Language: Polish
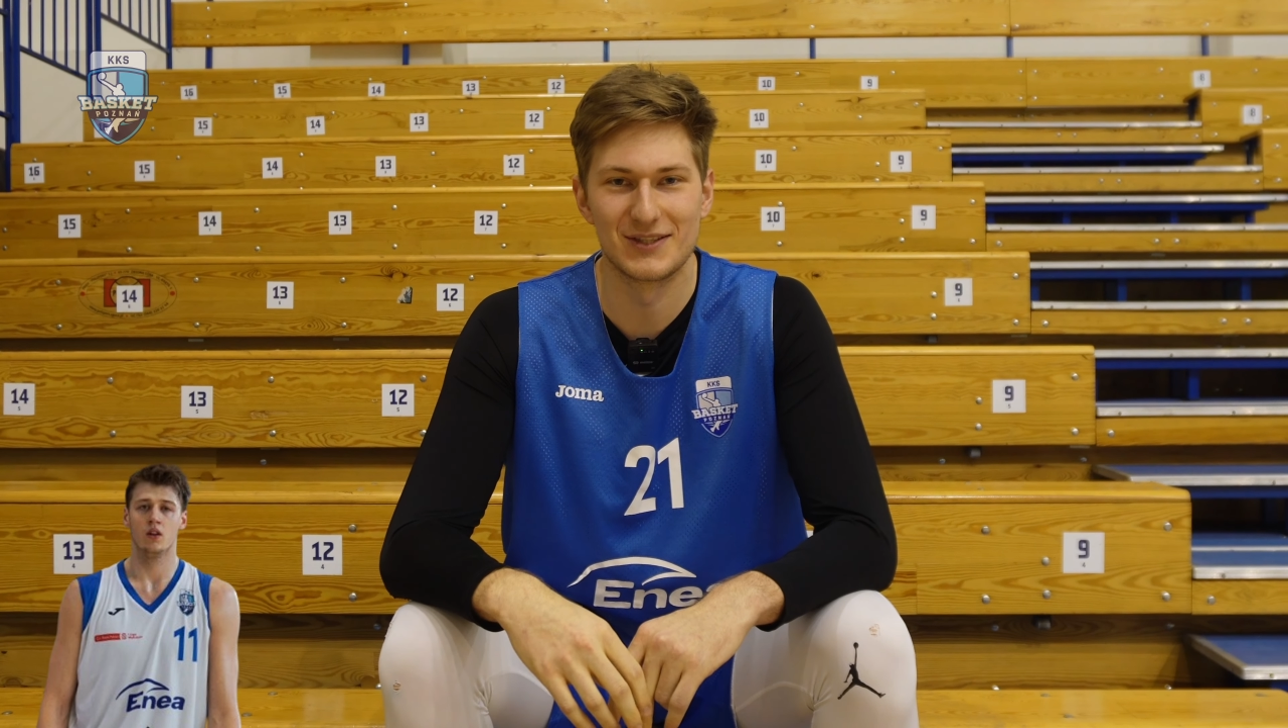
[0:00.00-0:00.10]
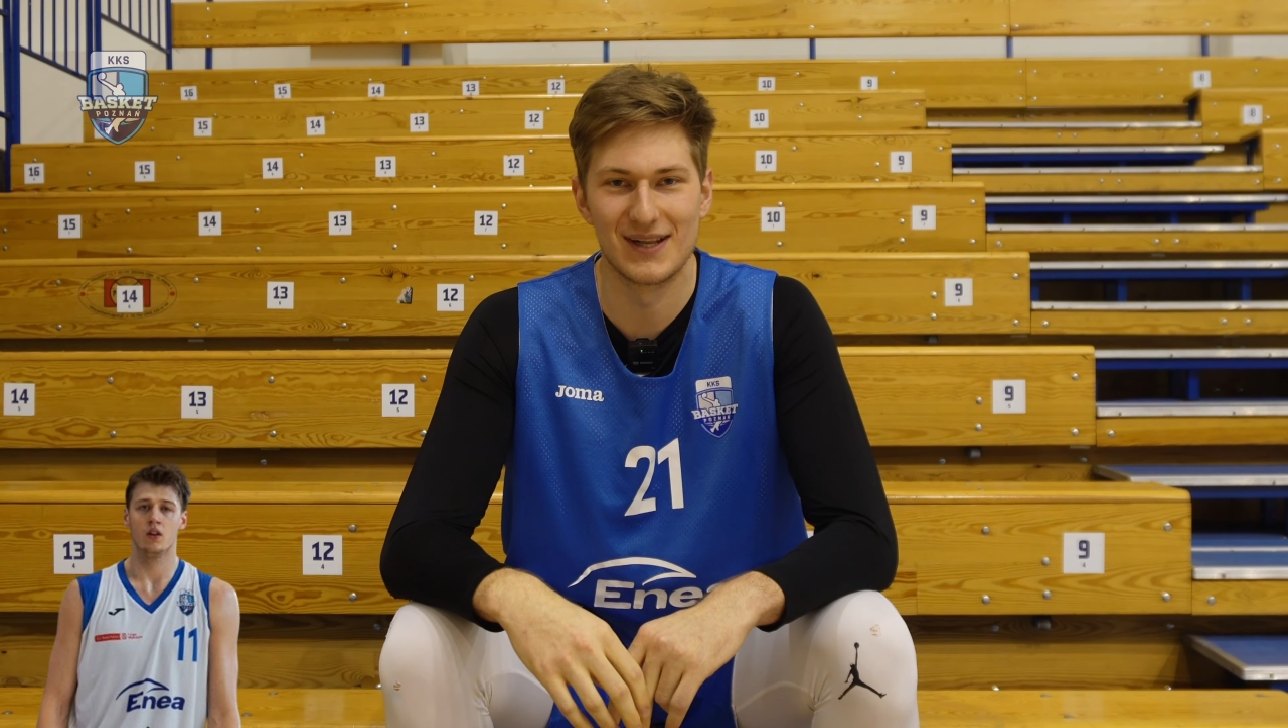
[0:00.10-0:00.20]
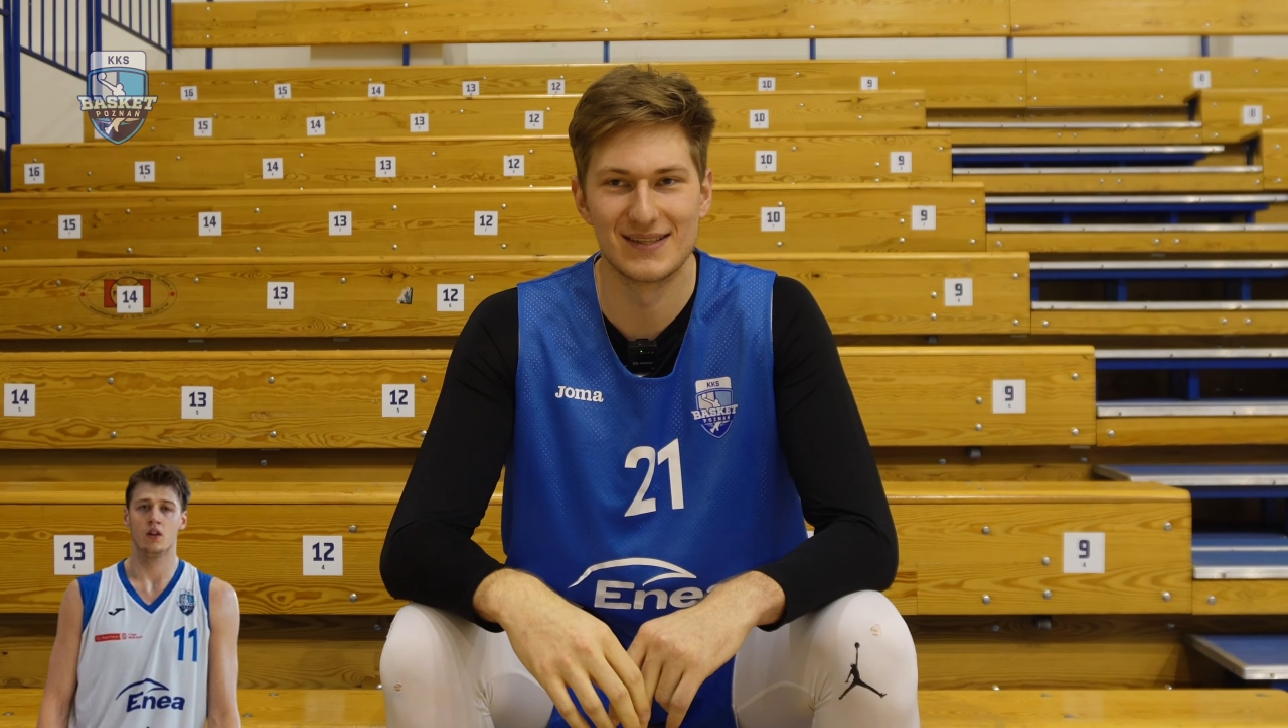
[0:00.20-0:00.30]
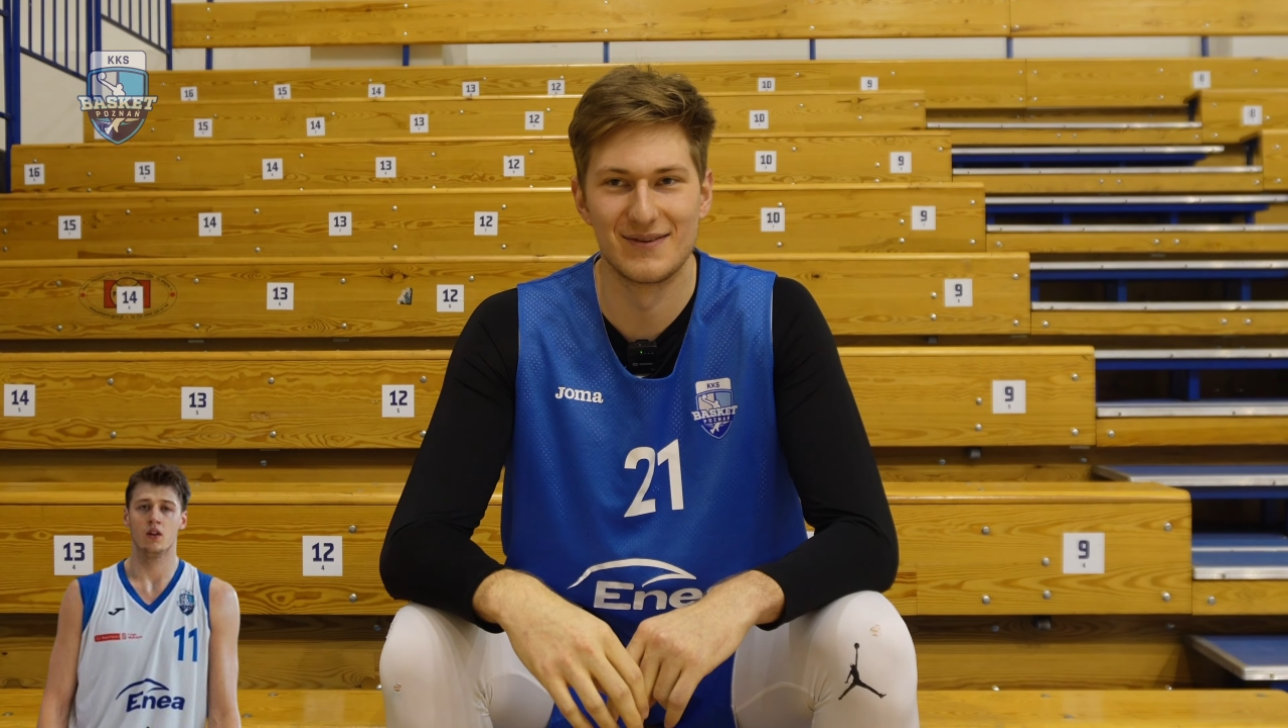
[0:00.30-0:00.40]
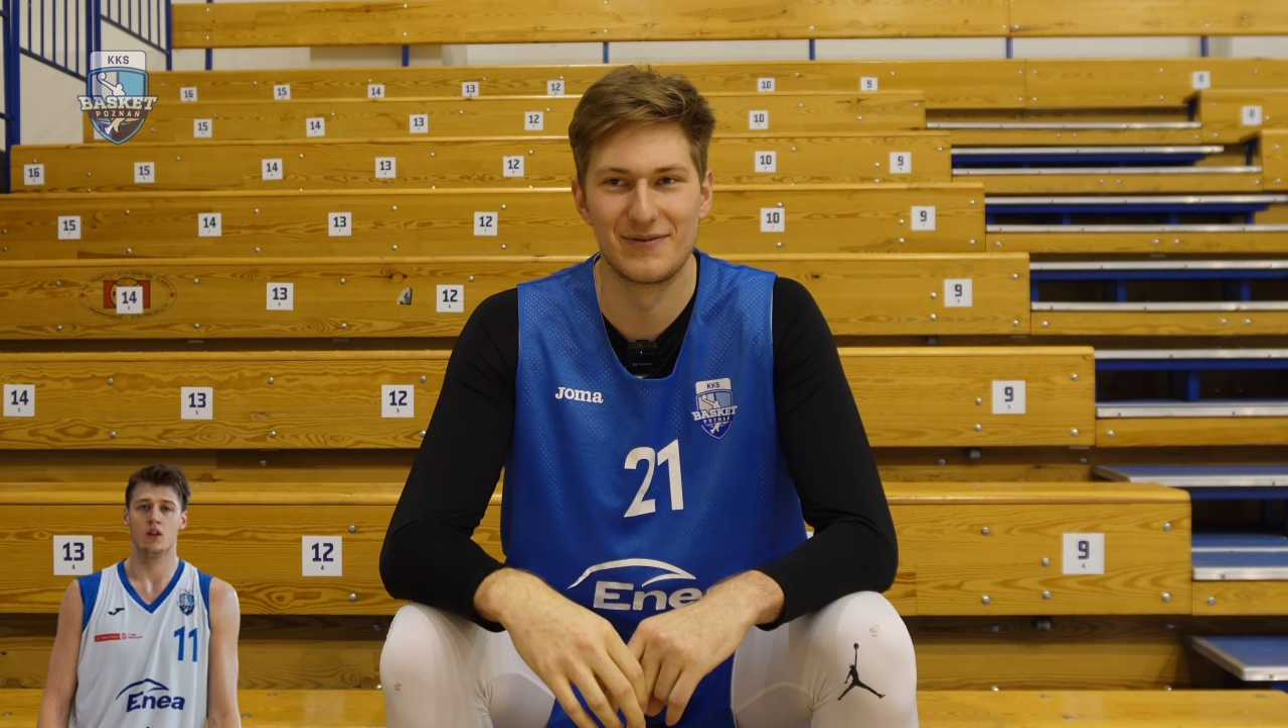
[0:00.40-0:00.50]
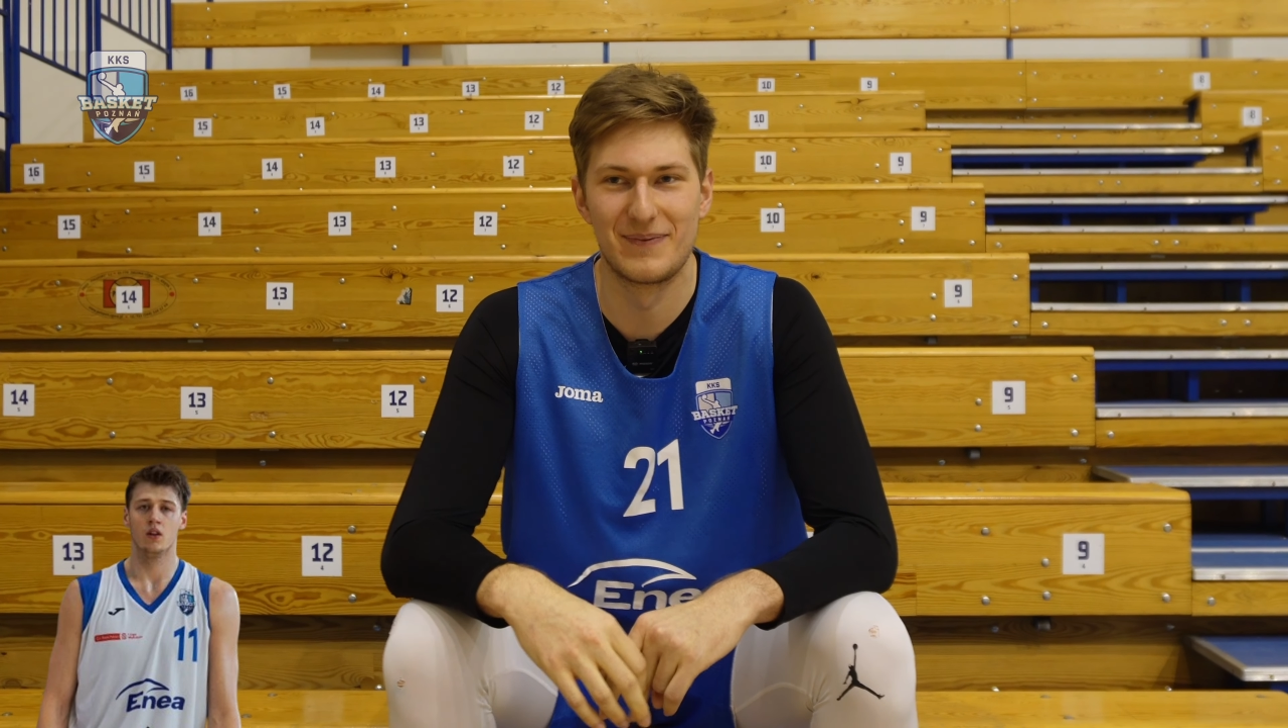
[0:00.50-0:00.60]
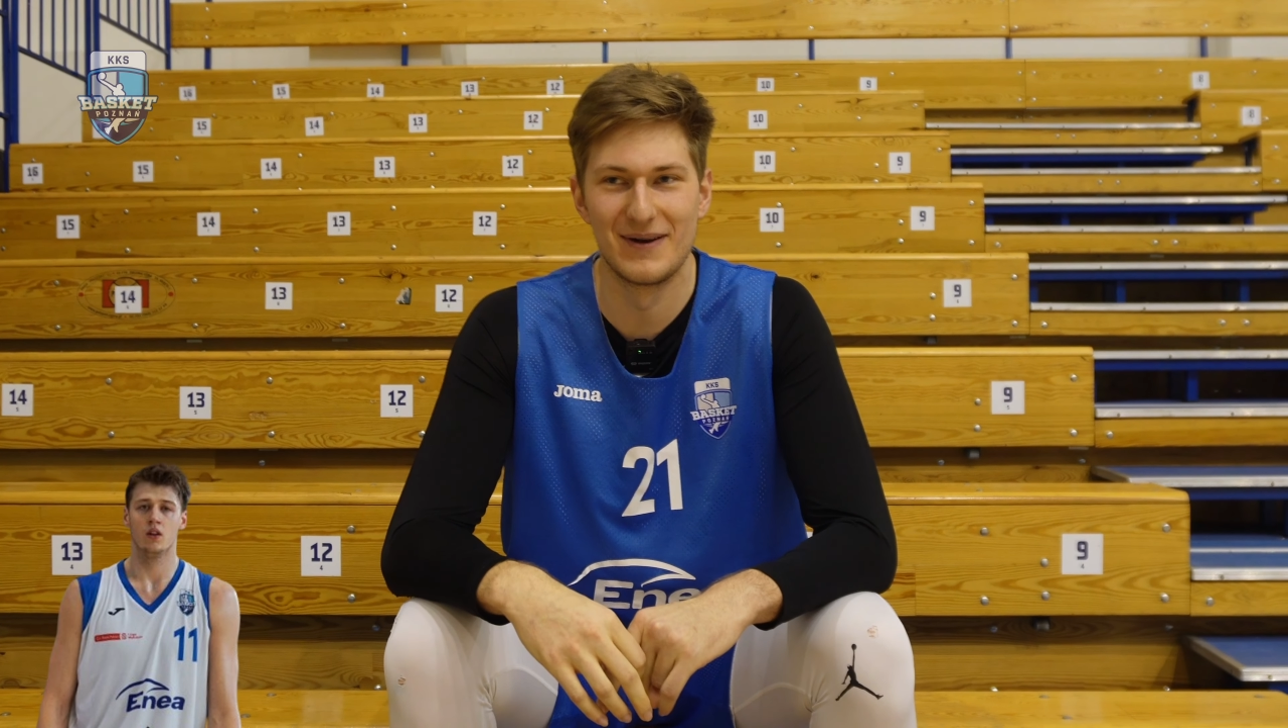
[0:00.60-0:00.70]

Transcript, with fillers: razem w